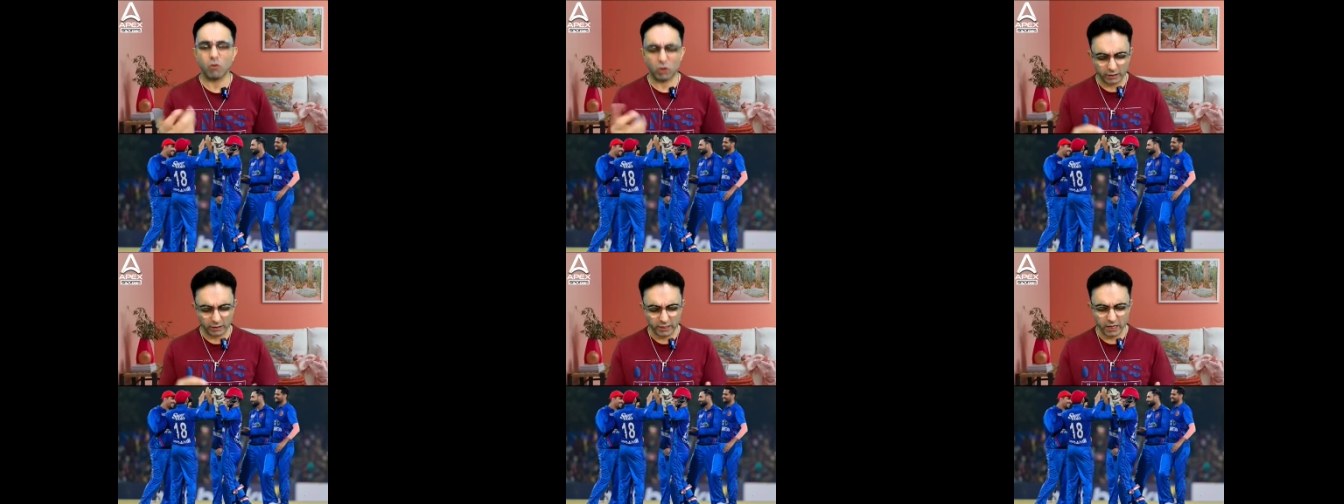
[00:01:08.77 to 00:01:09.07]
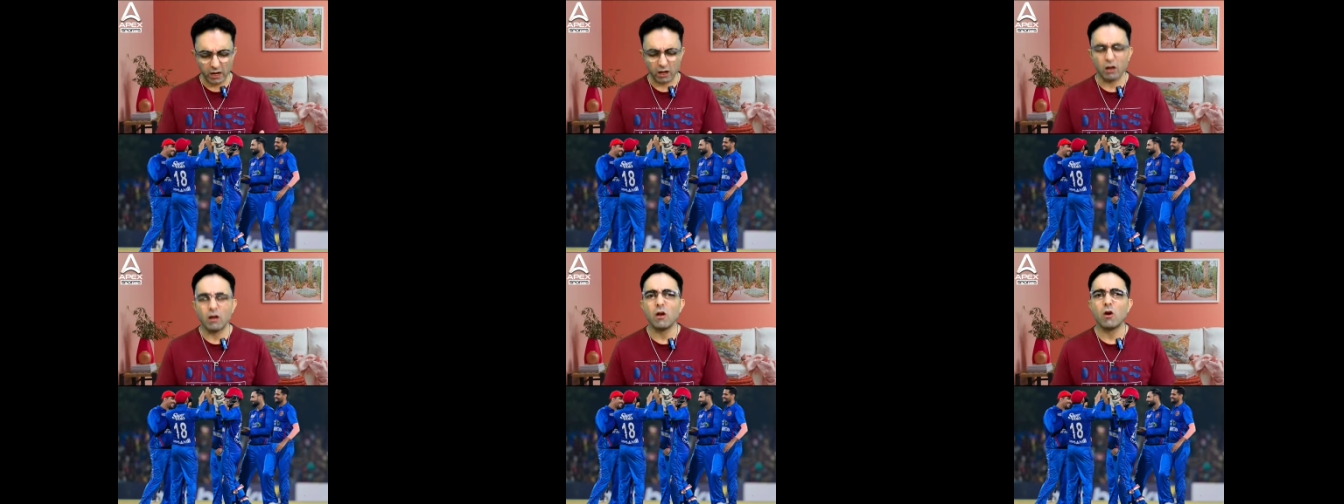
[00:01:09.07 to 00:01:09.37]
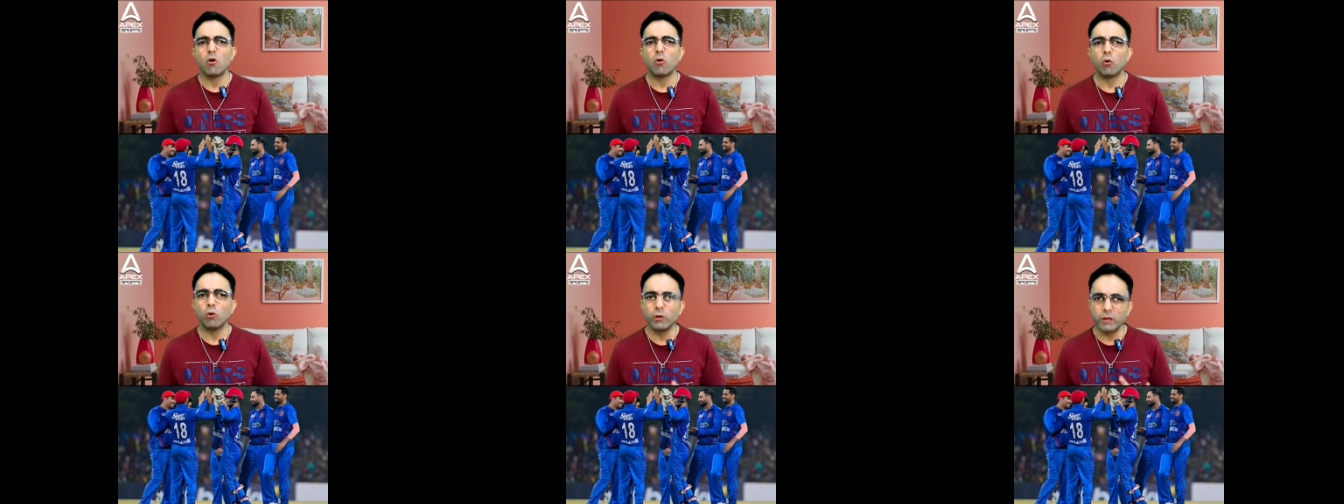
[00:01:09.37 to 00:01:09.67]
अच्छा
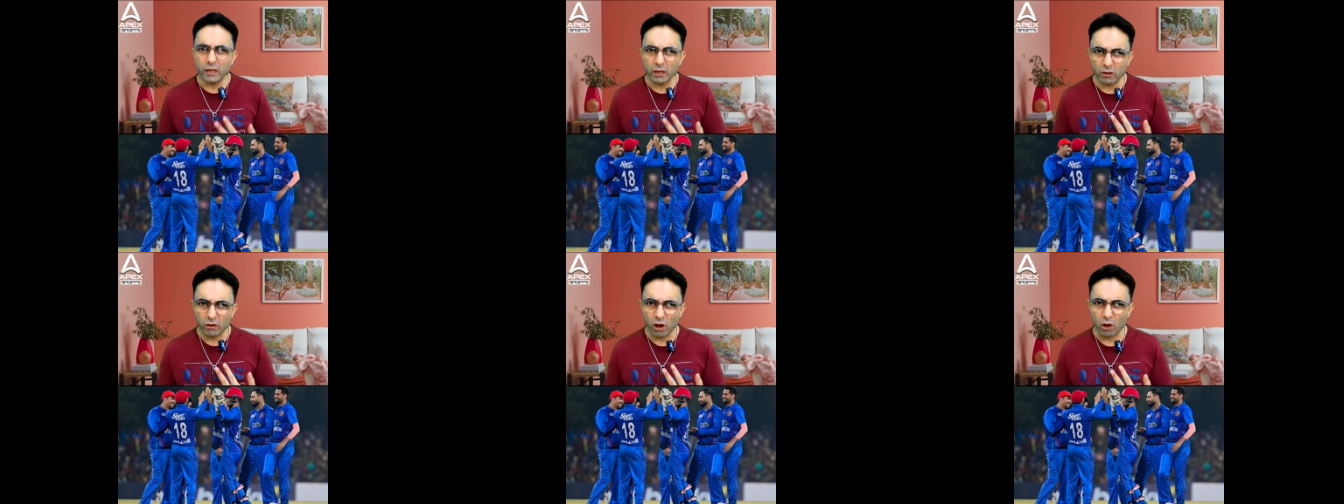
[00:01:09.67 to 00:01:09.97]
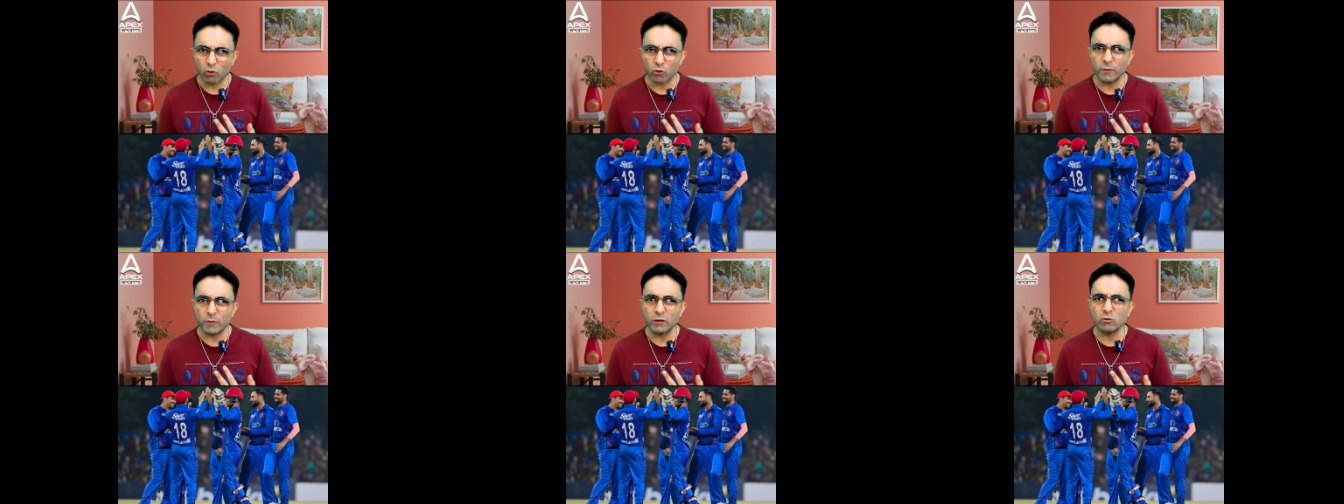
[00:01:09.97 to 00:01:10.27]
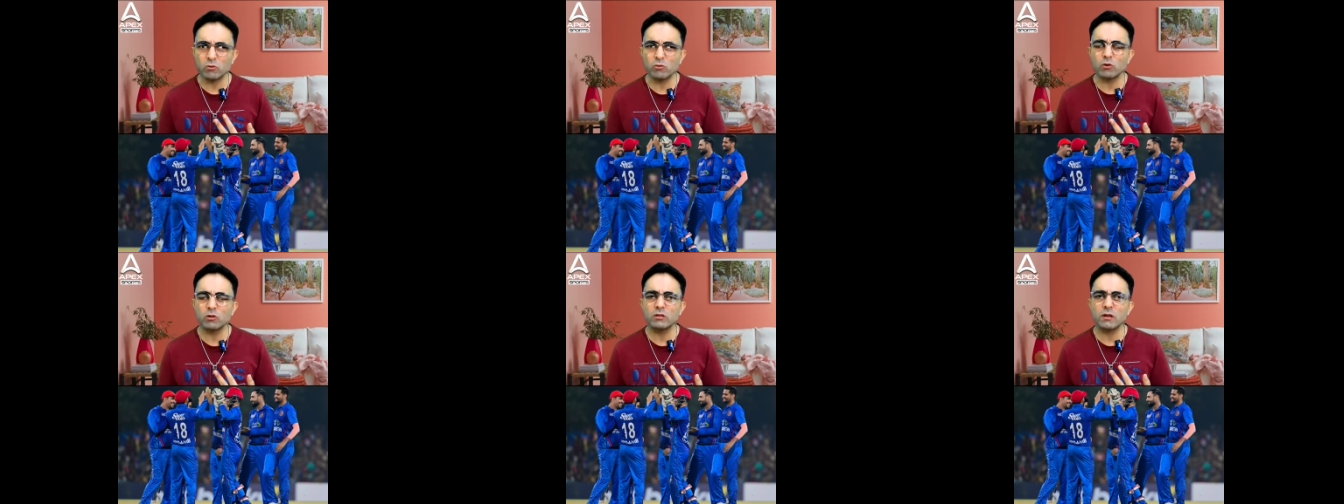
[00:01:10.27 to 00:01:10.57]
उनकी
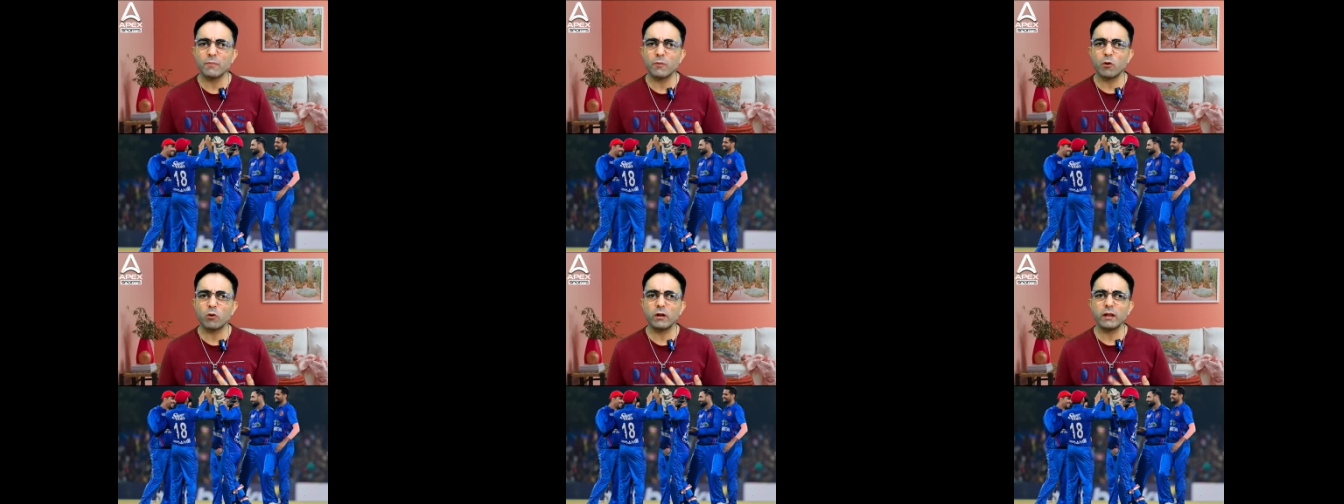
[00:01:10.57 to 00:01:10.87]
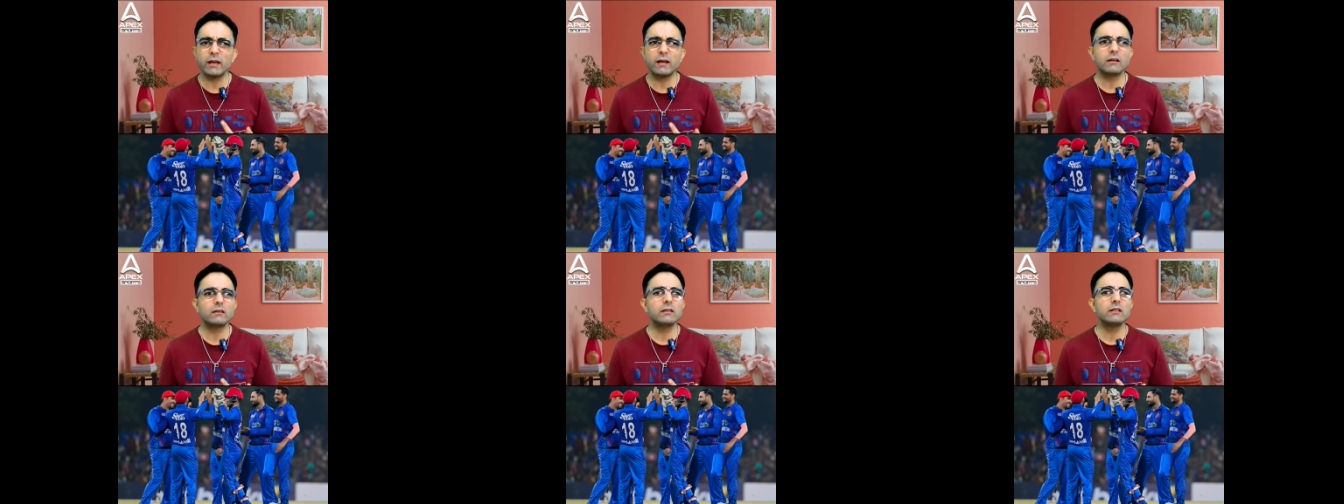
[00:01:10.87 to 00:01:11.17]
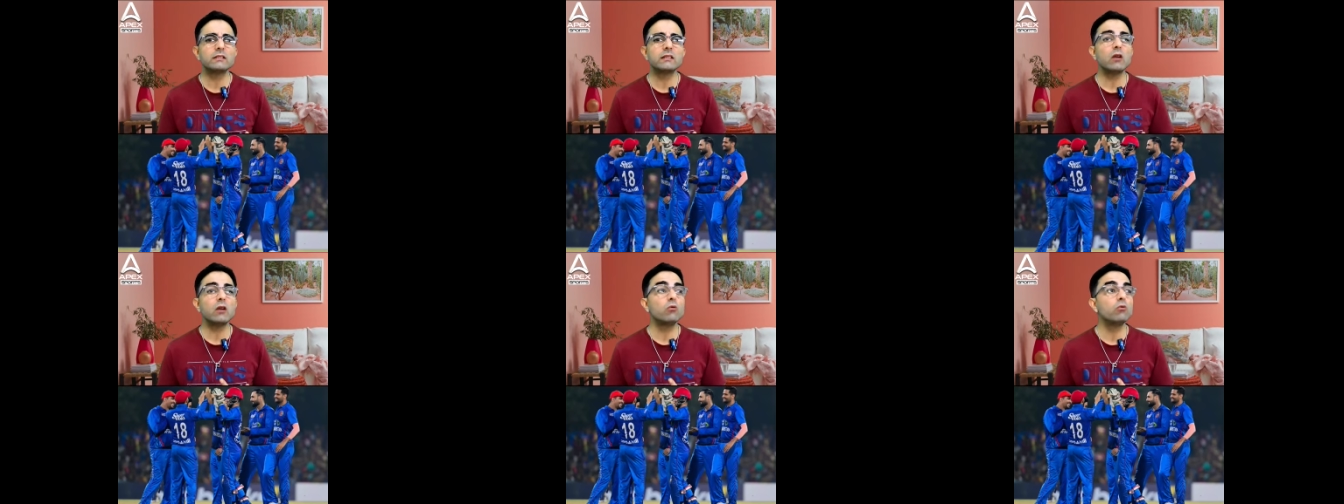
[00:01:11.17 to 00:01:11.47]
हुकूमत उनको सपोर्ट नहीं
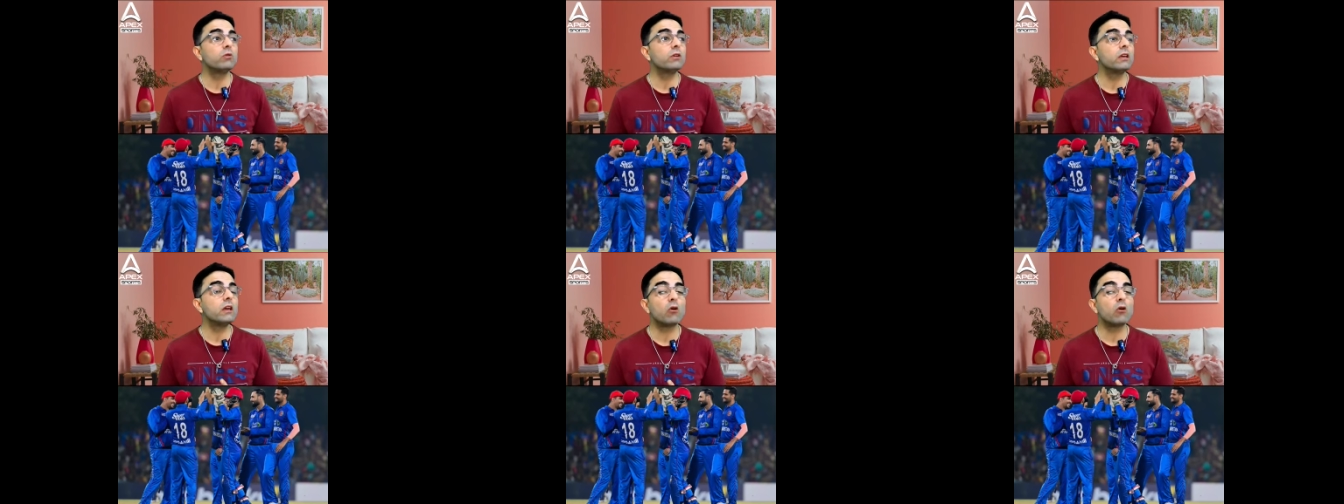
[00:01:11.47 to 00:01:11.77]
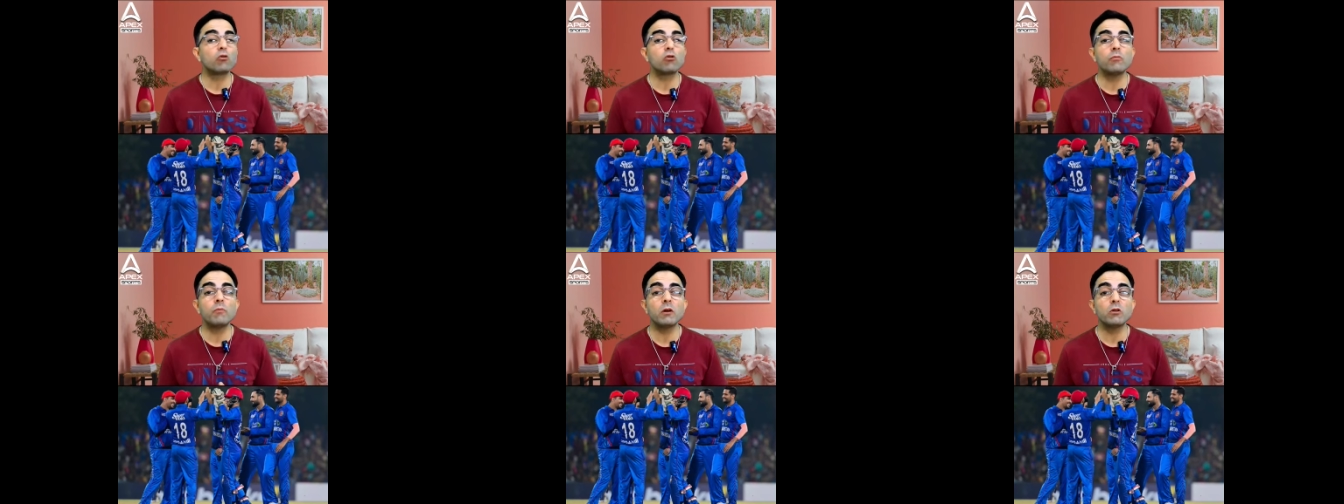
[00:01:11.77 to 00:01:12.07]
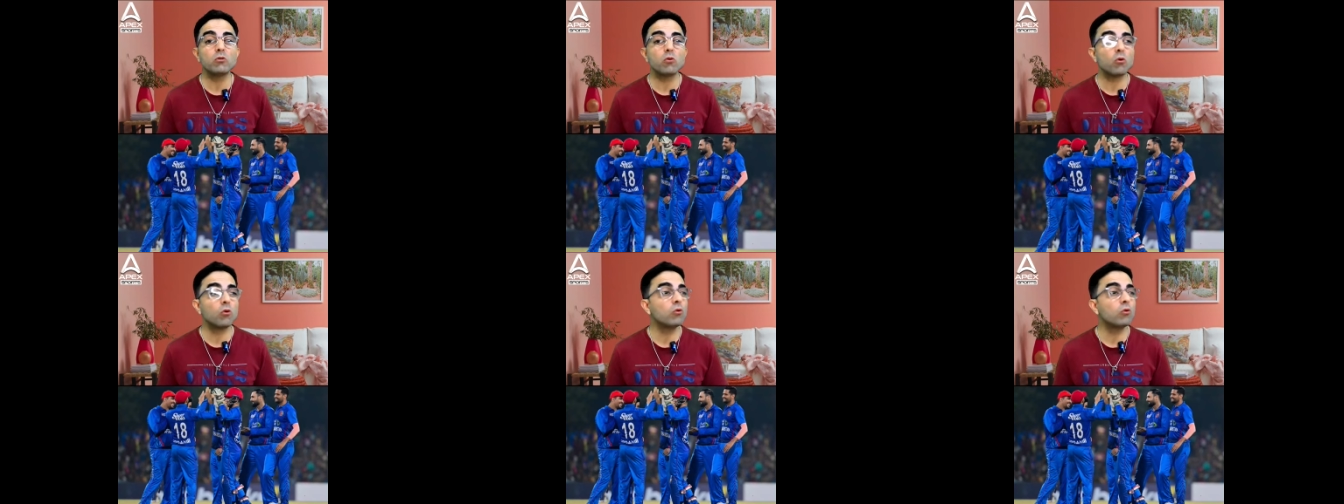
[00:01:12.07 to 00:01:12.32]
करती सर उनकी हुकूमत